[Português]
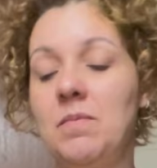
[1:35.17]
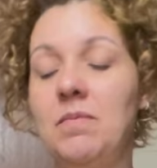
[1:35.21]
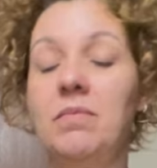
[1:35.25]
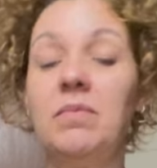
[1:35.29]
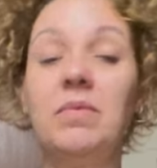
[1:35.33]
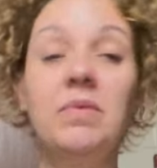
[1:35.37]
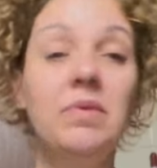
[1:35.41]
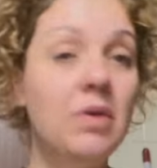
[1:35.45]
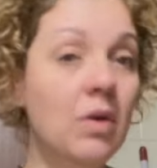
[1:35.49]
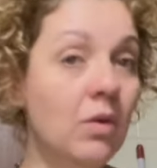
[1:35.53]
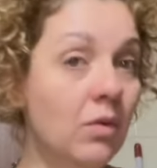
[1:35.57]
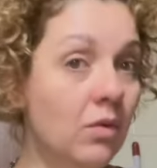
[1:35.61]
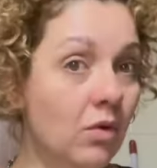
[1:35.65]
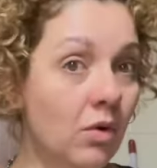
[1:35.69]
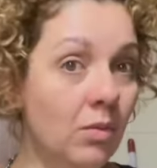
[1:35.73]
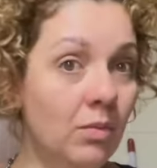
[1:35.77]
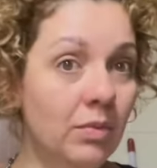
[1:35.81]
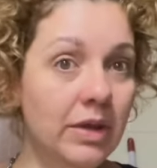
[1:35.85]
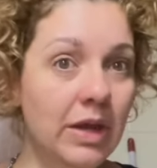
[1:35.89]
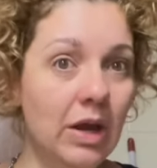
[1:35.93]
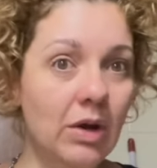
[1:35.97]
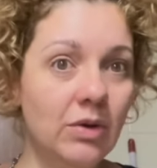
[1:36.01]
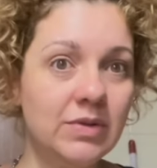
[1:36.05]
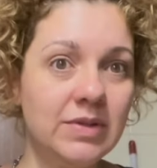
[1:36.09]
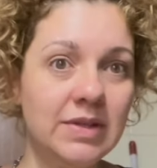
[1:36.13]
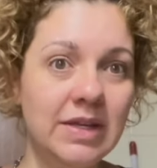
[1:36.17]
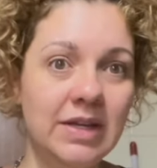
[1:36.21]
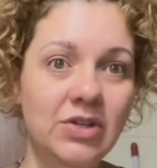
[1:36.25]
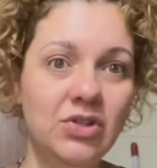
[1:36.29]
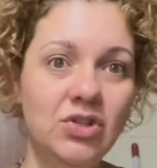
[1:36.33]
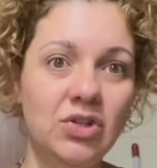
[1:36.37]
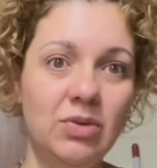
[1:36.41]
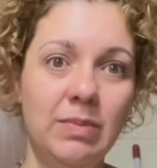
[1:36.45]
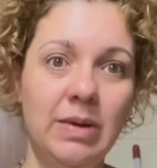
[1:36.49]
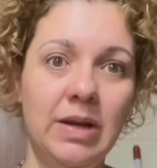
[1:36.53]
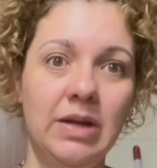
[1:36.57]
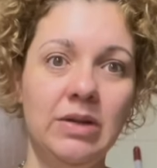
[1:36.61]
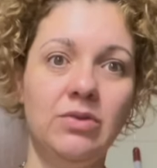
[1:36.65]
então como que é o
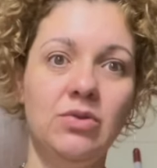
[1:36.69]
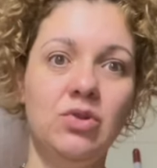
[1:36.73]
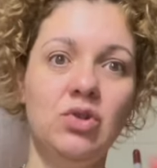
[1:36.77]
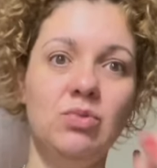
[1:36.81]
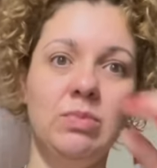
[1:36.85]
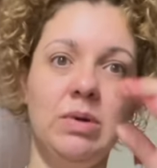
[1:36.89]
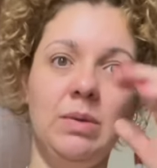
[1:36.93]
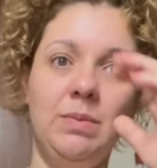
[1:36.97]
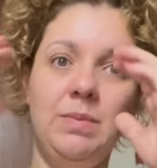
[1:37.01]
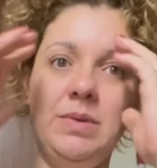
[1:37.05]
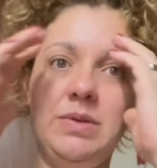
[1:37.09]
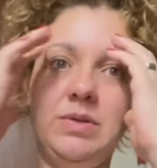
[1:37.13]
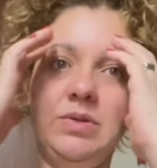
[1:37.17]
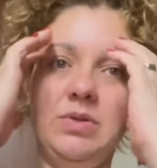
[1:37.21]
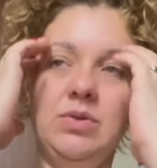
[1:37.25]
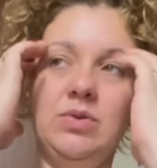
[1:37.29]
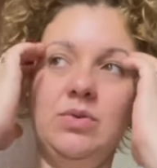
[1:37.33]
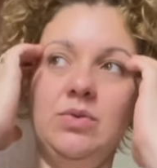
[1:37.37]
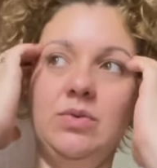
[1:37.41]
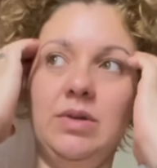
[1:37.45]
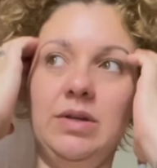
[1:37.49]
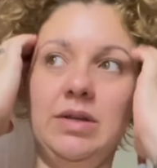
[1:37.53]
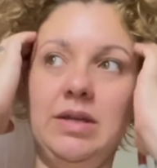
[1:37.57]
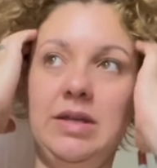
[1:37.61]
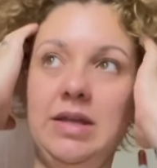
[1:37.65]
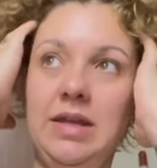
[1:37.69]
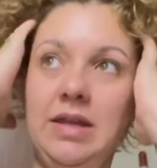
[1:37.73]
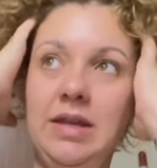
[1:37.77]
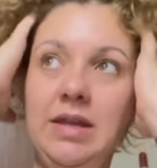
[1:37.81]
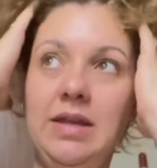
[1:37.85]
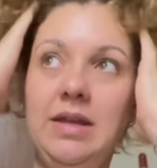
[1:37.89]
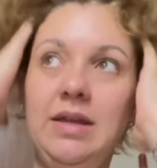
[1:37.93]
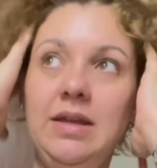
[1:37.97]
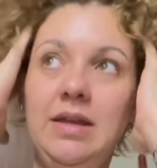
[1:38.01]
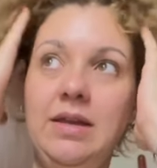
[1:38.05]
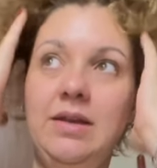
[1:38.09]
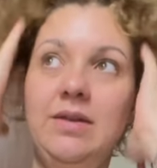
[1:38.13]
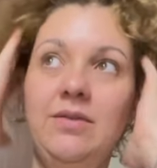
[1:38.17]
sentimento de uma pessoa que
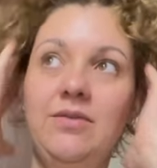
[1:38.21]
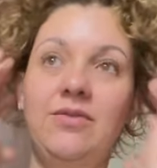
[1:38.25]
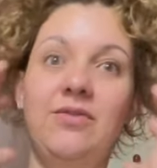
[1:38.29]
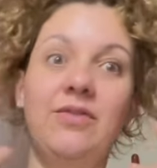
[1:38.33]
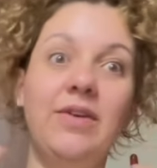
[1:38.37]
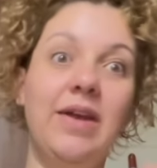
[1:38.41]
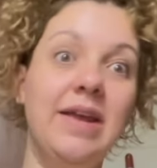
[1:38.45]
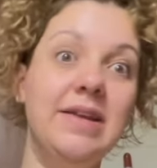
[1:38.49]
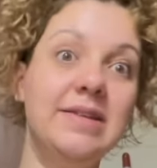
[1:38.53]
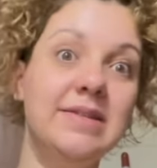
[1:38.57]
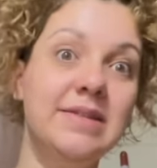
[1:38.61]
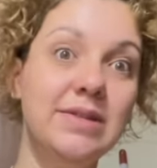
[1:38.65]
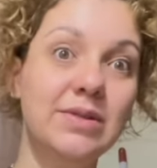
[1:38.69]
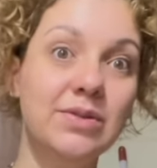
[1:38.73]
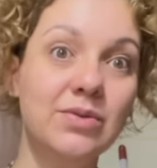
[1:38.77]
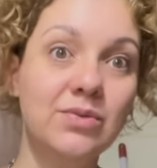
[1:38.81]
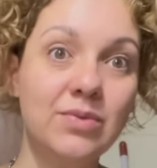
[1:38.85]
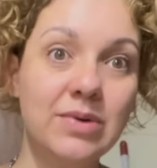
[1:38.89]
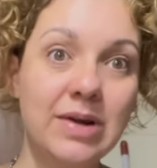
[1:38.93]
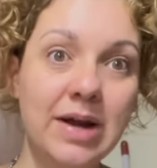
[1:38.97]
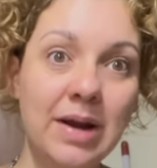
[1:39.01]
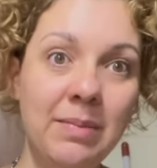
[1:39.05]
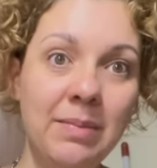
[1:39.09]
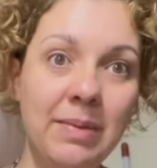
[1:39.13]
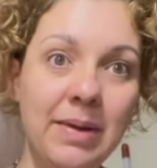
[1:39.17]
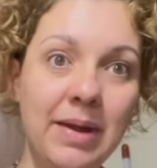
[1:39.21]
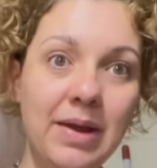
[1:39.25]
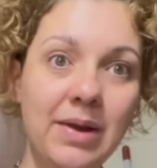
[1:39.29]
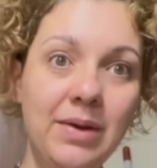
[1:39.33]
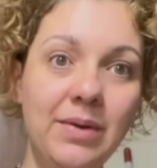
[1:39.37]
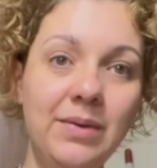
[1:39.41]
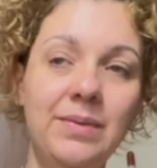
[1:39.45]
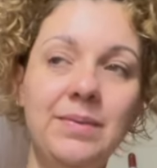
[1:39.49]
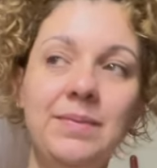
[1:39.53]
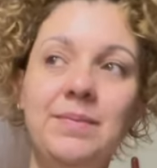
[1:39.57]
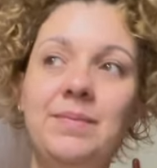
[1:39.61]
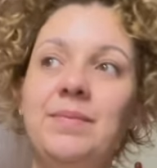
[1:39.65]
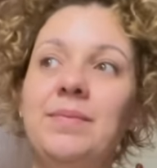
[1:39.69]
fez isso com o cabelo,